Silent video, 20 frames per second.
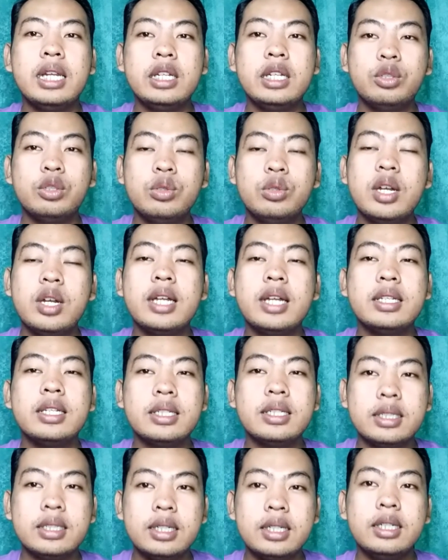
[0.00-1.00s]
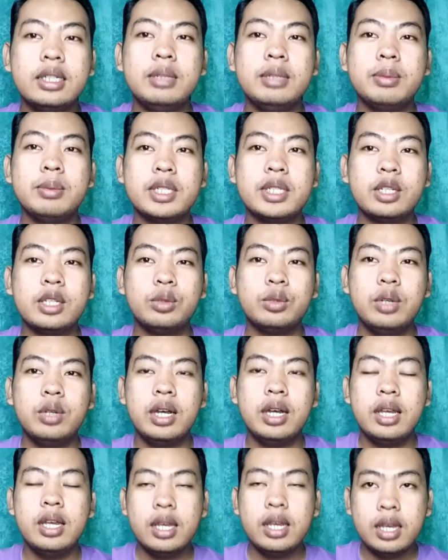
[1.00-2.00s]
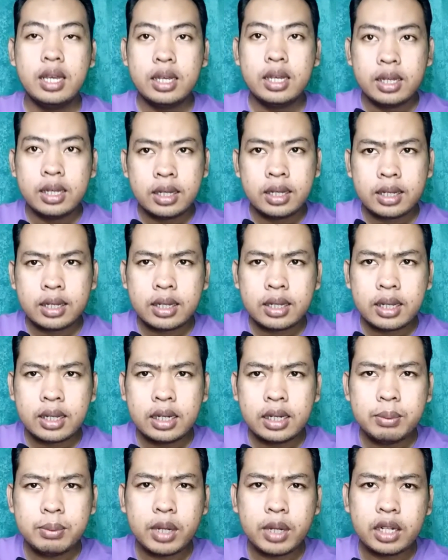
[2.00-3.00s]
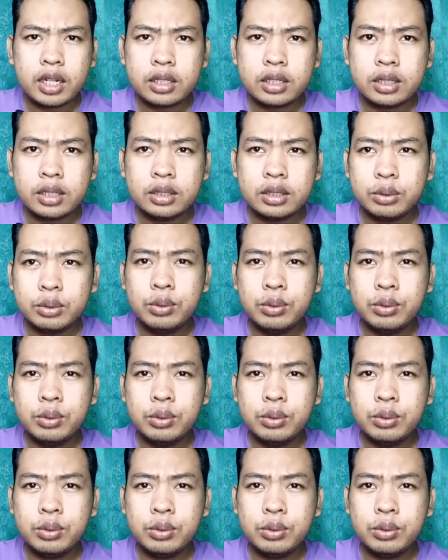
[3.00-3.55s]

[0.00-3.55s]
kalian tuh nggak nyesel di masa tua kalian bakalan